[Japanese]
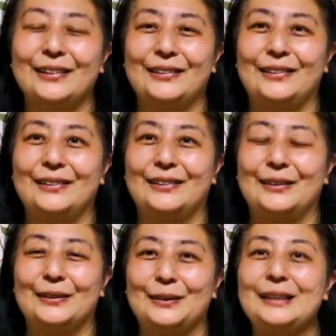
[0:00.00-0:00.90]
こ
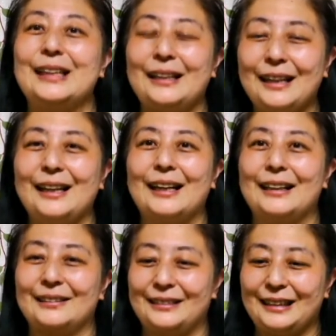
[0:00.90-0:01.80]
の以前ね
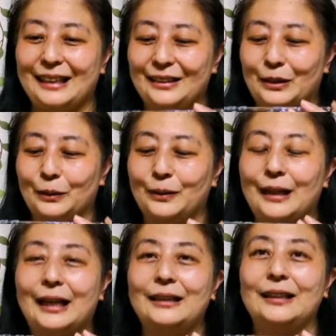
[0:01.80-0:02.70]
あのちらっとこ
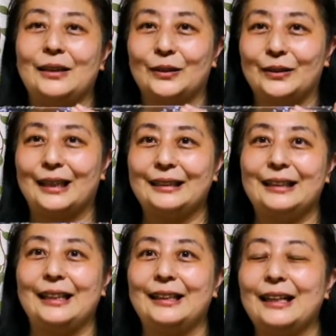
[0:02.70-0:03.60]
れある程度音出し
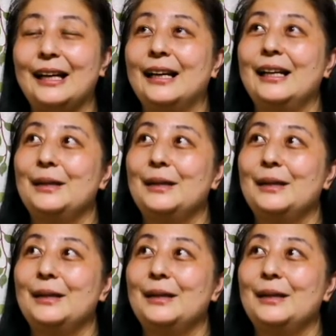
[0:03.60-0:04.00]
ていったら